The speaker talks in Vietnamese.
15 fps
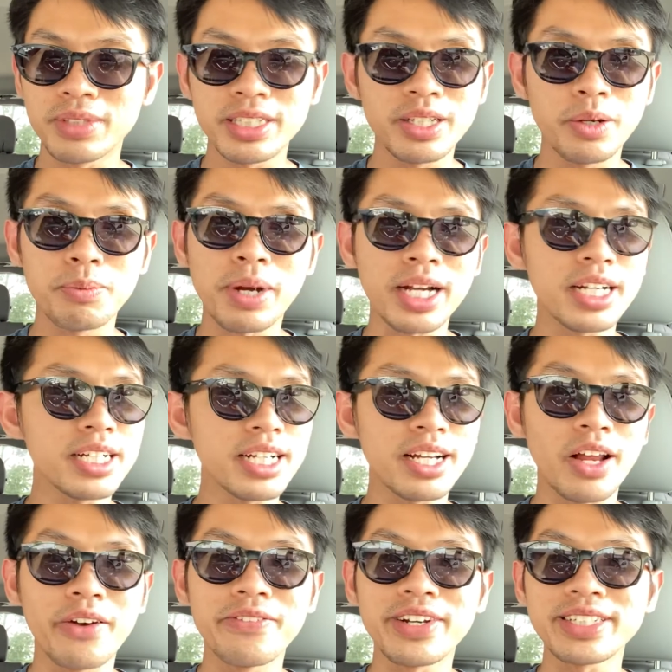Thí dụ bất cứ cái
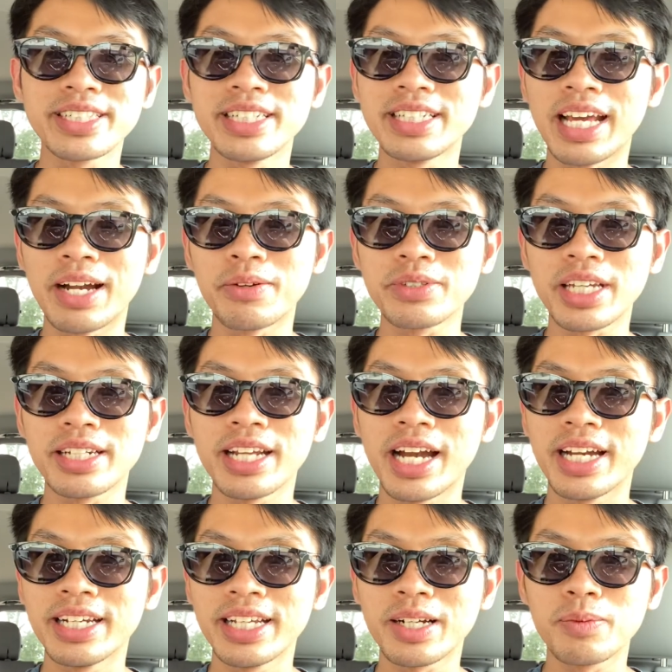loại vaccine nào trên
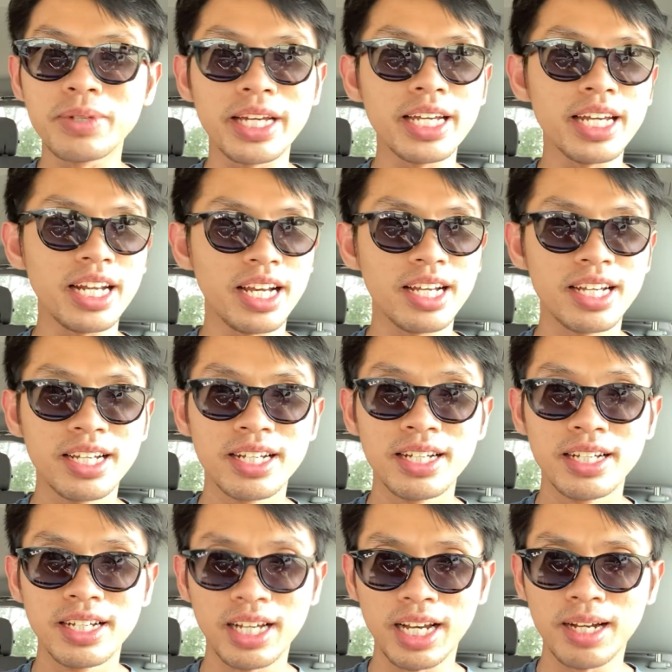đời này cũng vậy hết
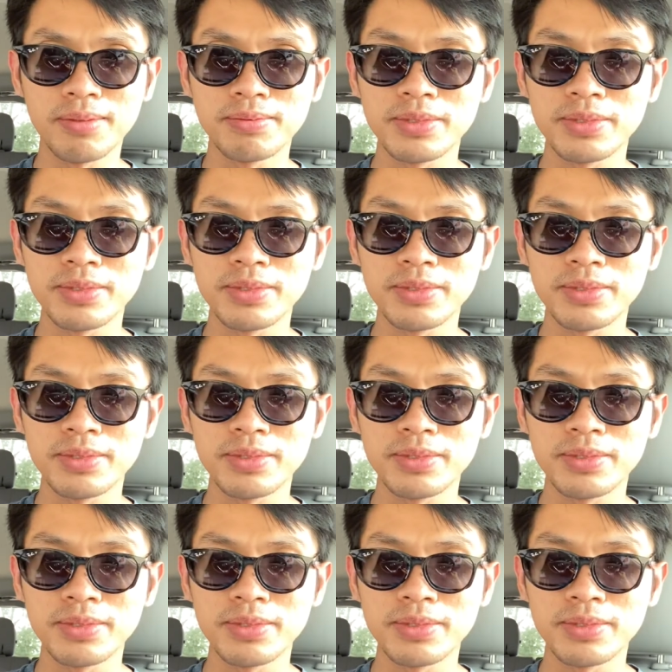đó.